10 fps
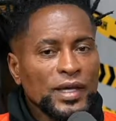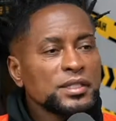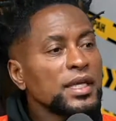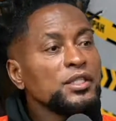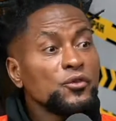vai
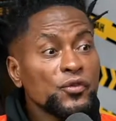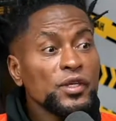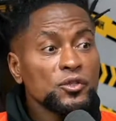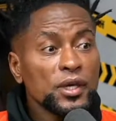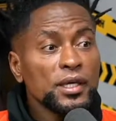ser
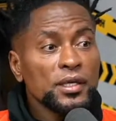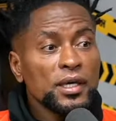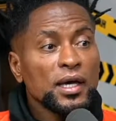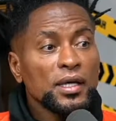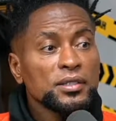difícil, hein?
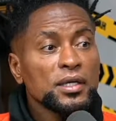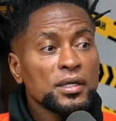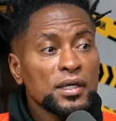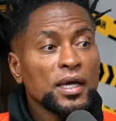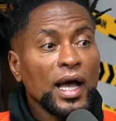
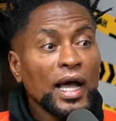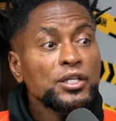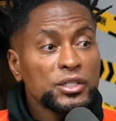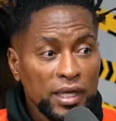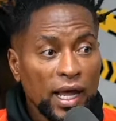
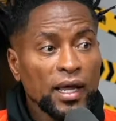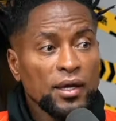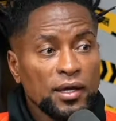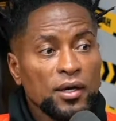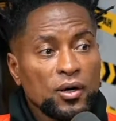
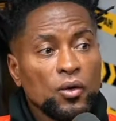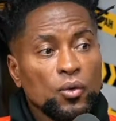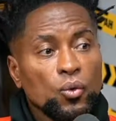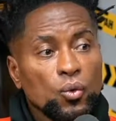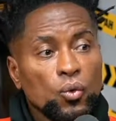Achar
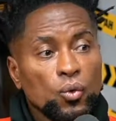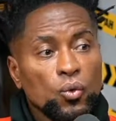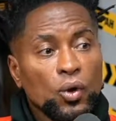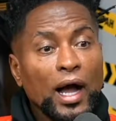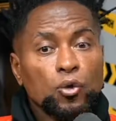
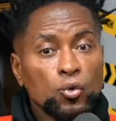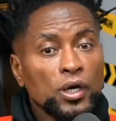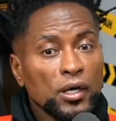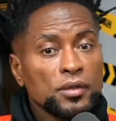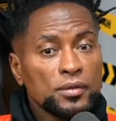o, a
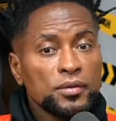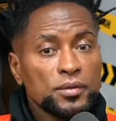cura.